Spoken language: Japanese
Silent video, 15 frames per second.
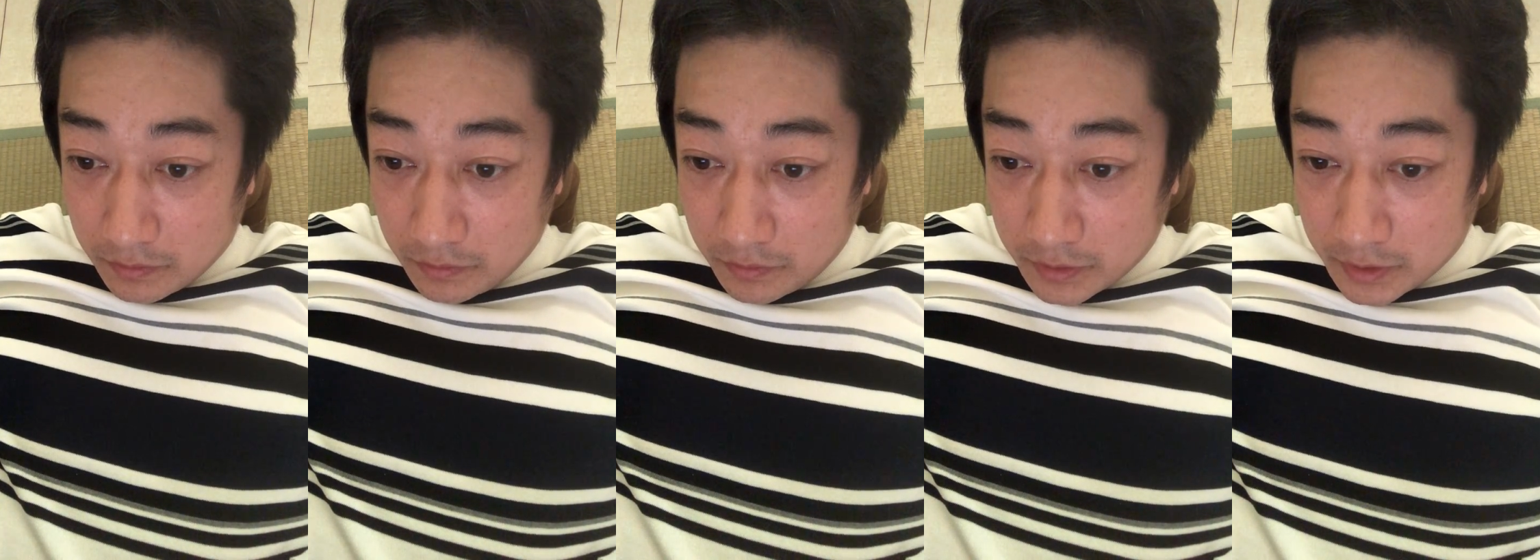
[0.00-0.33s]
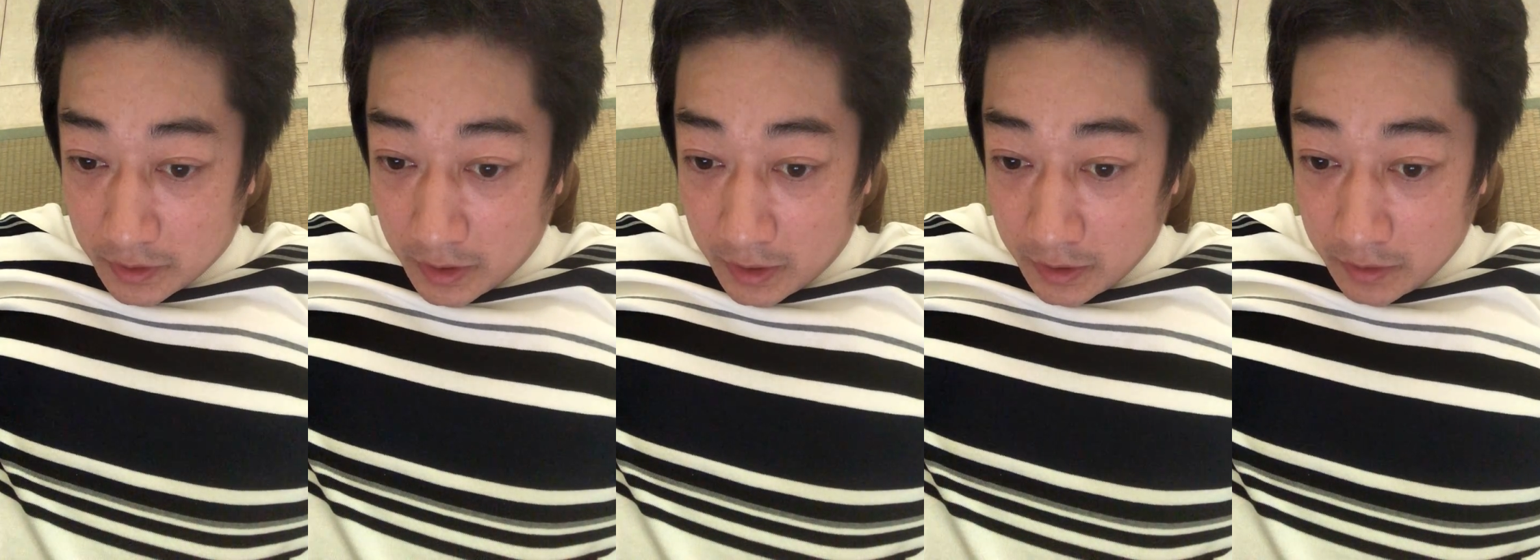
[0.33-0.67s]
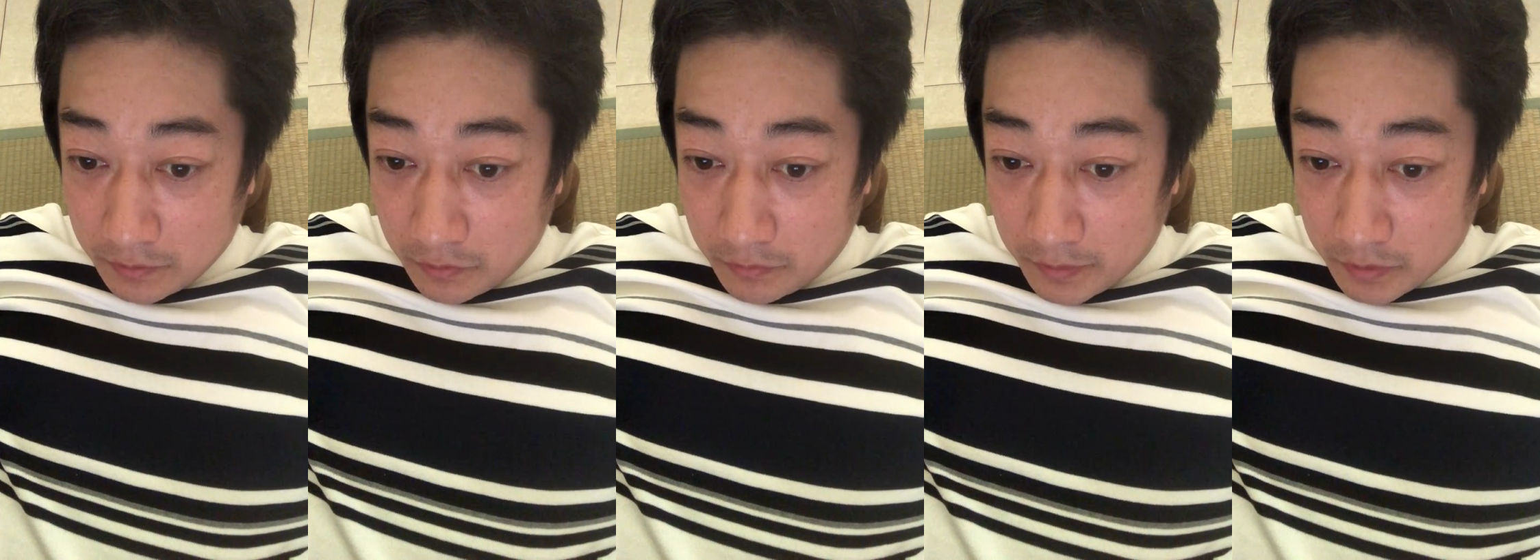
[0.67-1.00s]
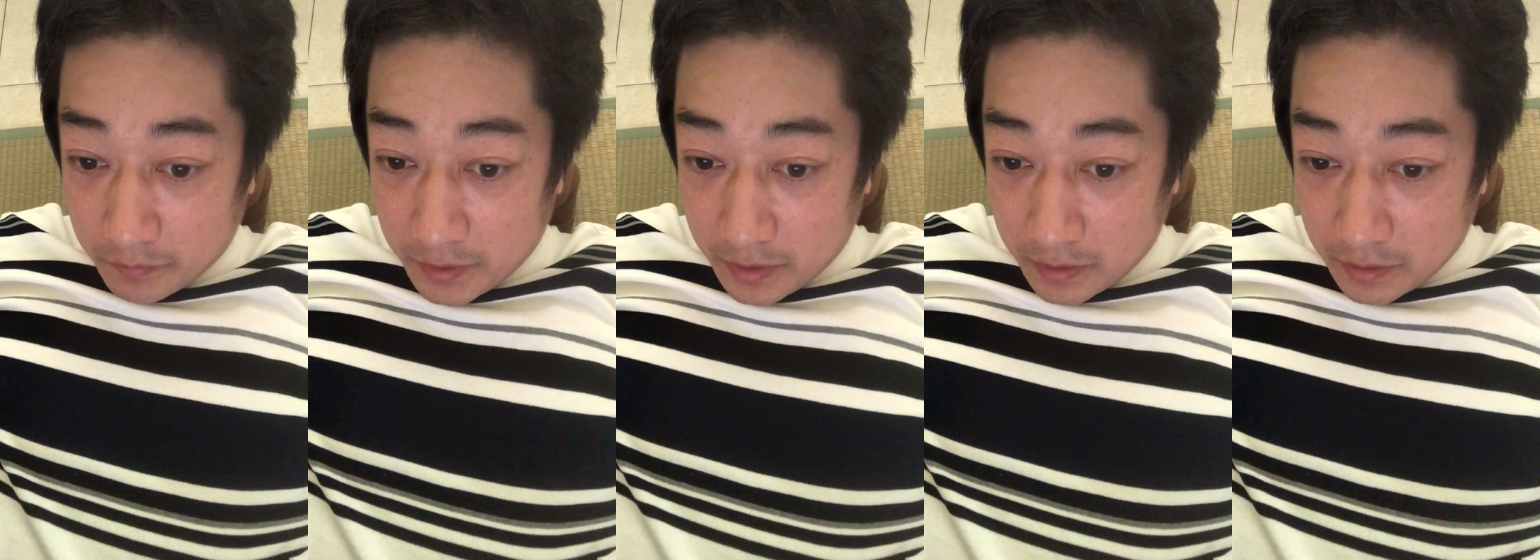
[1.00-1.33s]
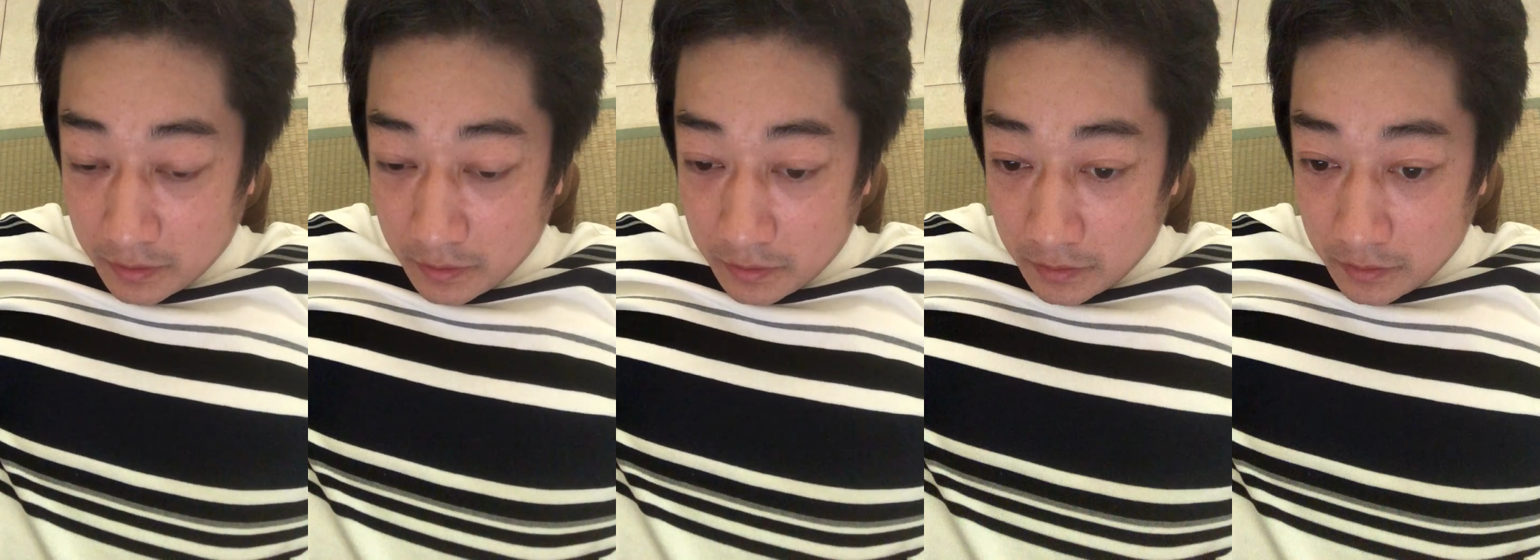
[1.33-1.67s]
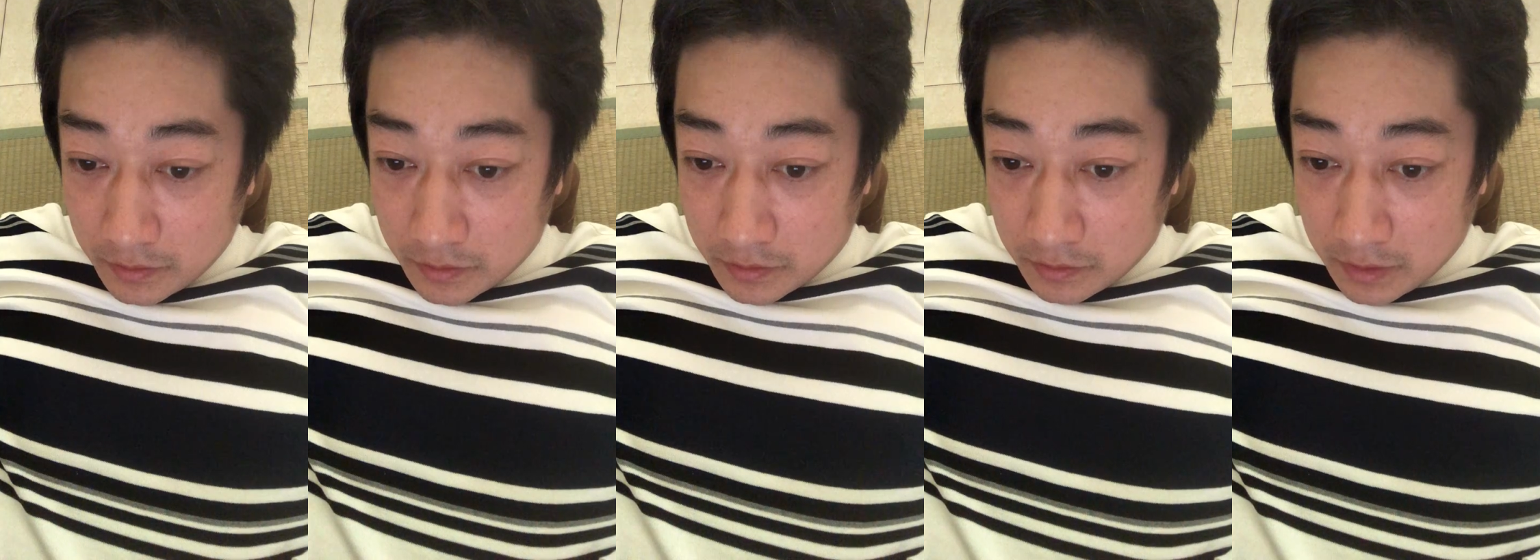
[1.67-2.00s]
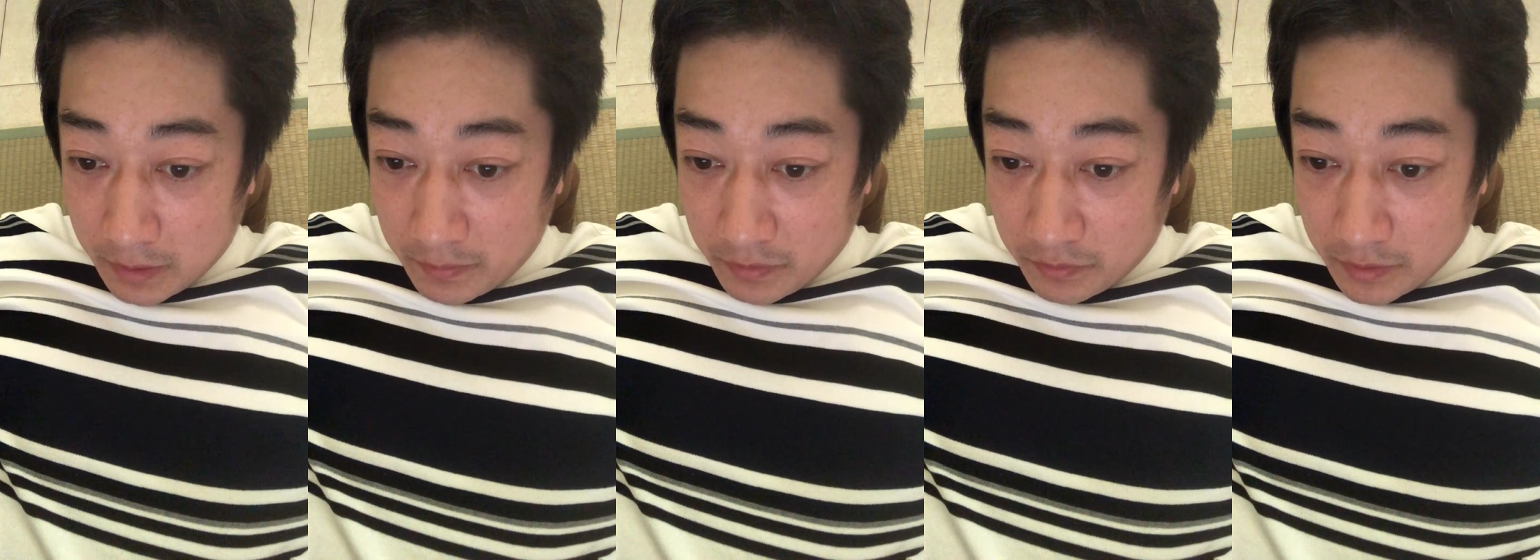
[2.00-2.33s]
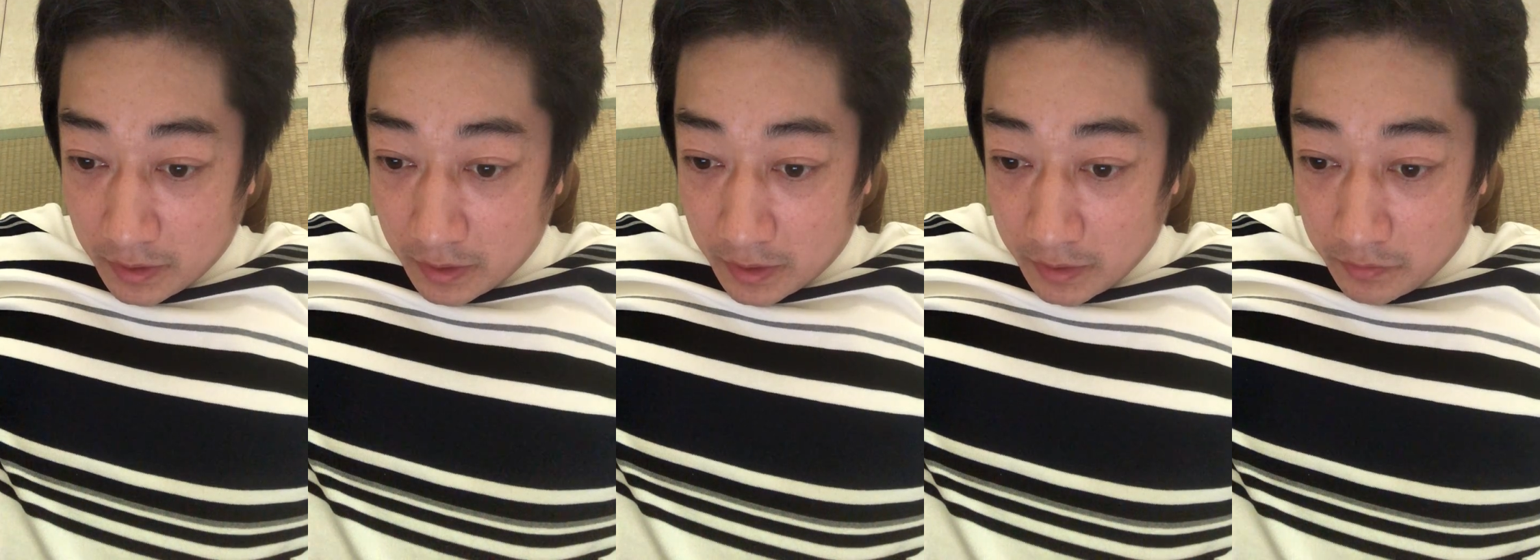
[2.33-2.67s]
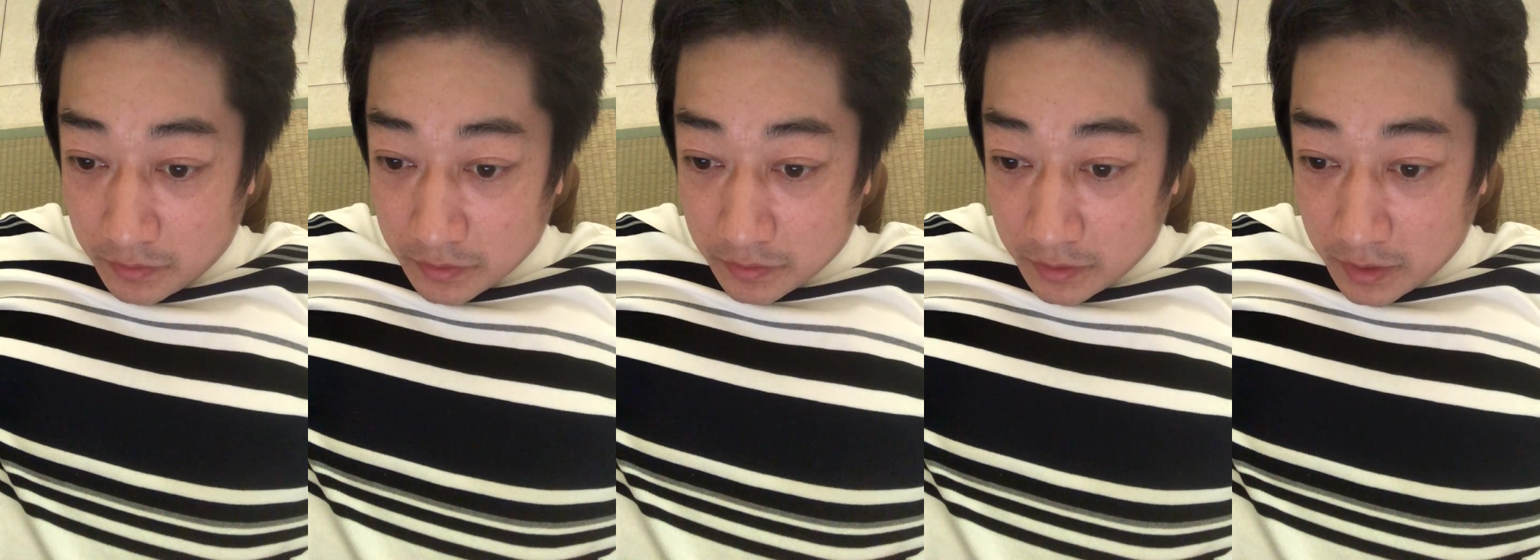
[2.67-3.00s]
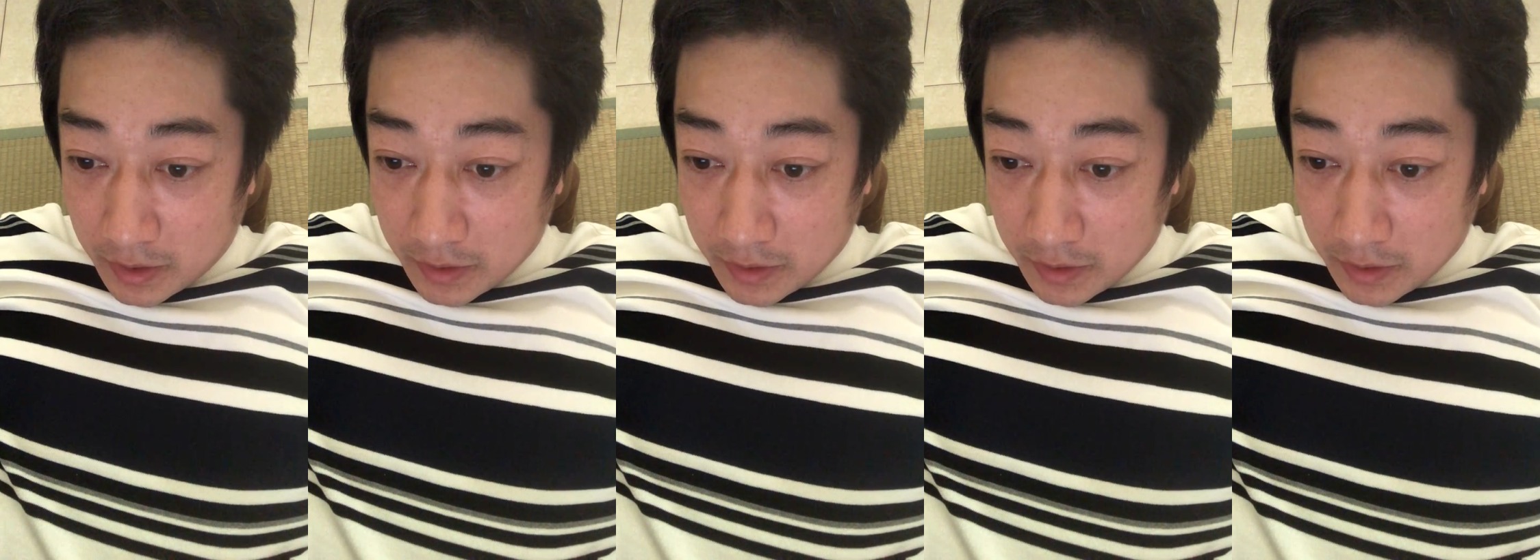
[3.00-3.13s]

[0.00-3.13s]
の違いをまとめ、普通のタバコならアイコスに